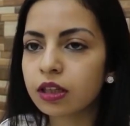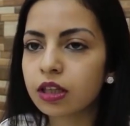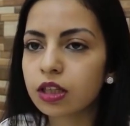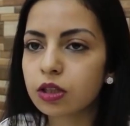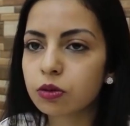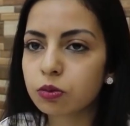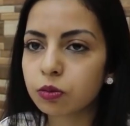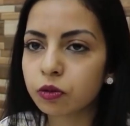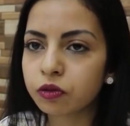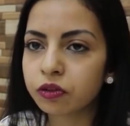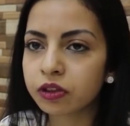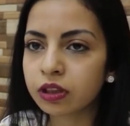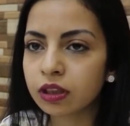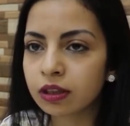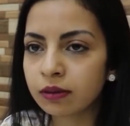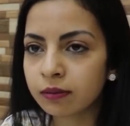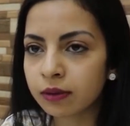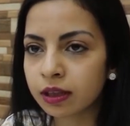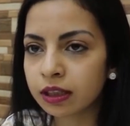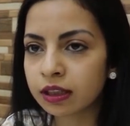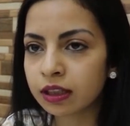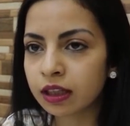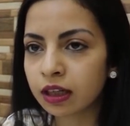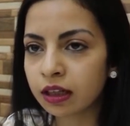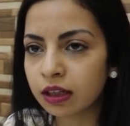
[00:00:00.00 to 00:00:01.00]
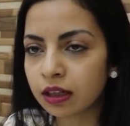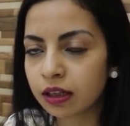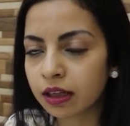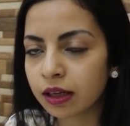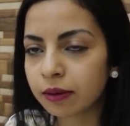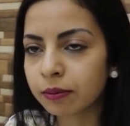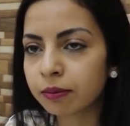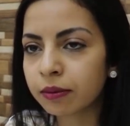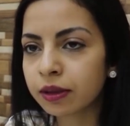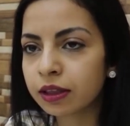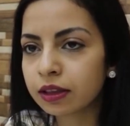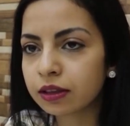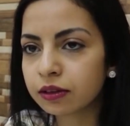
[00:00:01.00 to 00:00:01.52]
اسمه فن الماندالا
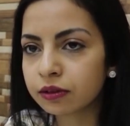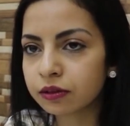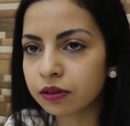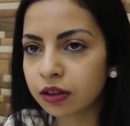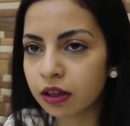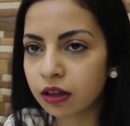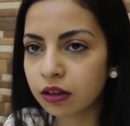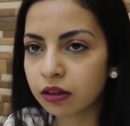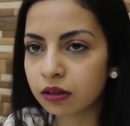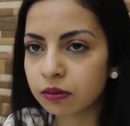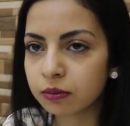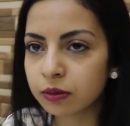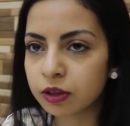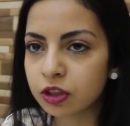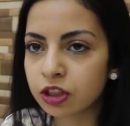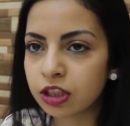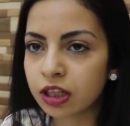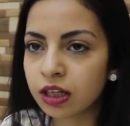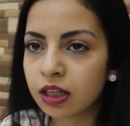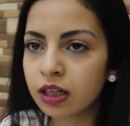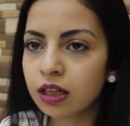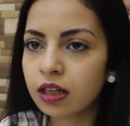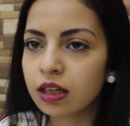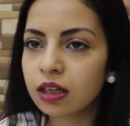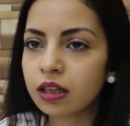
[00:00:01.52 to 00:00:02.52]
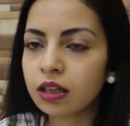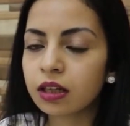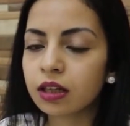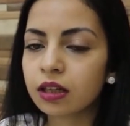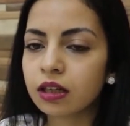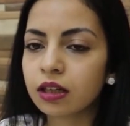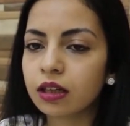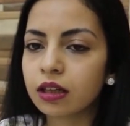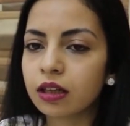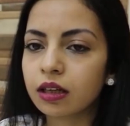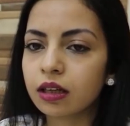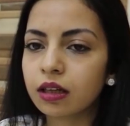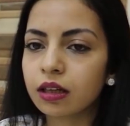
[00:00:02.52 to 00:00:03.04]
كملت في هذا المجال
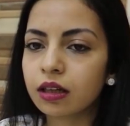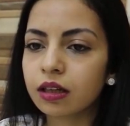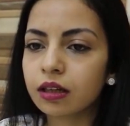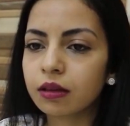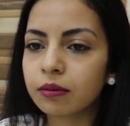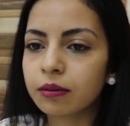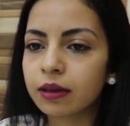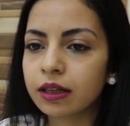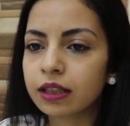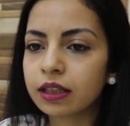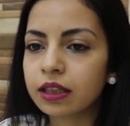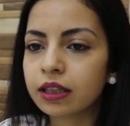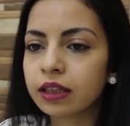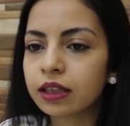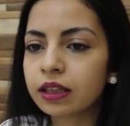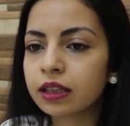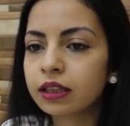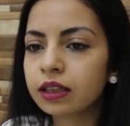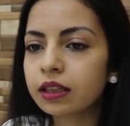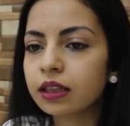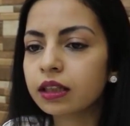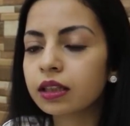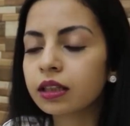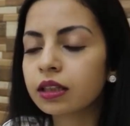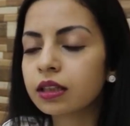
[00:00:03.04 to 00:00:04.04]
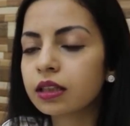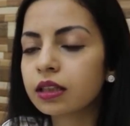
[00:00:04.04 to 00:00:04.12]
آه بعدين